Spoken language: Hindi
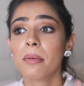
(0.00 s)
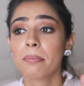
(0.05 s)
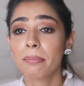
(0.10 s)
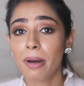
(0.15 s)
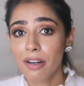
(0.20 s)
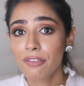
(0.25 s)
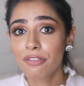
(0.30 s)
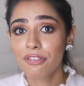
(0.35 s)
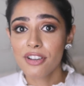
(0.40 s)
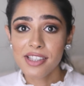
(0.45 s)

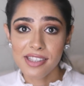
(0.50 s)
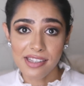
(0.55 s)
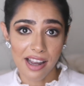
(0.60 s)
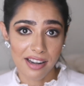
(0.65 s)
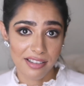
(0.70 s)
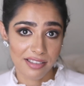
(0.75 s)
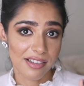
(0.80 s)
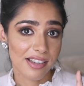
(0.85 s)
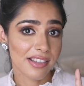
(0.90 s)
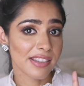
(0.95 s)
बट फॉर
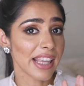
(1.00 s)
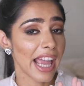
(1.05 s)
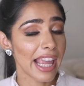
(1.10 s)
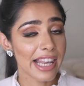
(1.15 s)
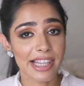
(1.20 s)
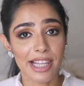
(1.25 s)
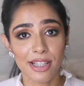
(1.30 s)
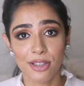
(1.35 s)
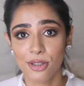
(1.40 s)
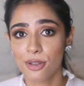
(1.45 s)
स्टार्टर्स आई
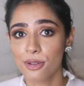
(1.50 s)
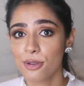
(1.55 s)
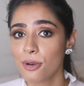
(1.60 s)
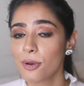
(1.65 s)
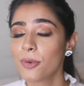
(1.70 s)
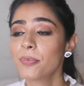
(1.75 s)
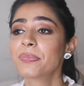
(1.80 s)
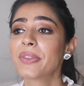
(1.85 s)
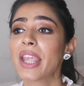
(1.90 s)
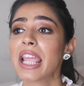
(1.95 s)
लेट यू
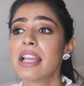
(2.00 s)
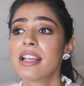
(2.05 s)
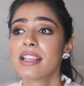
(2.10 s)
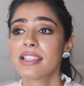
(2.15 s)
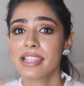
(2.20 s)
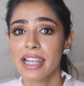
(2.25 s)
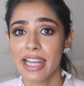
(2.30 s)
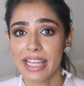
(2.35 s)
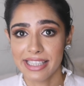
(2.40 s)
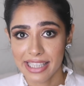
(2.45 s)
नो
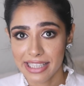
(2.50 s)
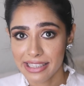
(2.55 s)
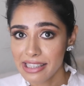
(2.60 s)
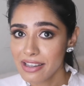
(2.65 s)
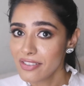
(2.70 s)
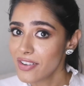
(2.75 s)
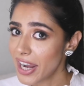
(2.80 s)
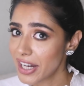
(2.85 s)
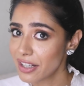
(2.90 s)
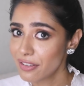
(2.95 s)
सेलेक्टिंग
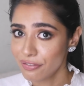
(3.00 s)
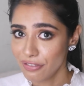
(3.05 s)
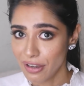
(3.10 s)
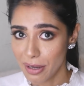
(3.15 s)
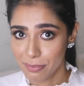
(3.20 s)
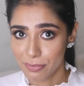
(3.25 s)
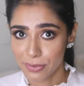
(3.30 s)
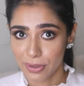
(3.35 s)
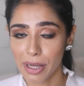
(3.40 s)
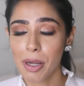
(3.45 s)
द राइट
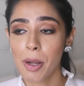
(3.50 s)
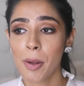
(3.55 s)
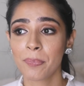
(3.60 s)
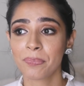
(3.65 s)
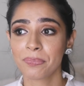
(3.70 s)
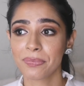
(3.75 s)
फैब्रिक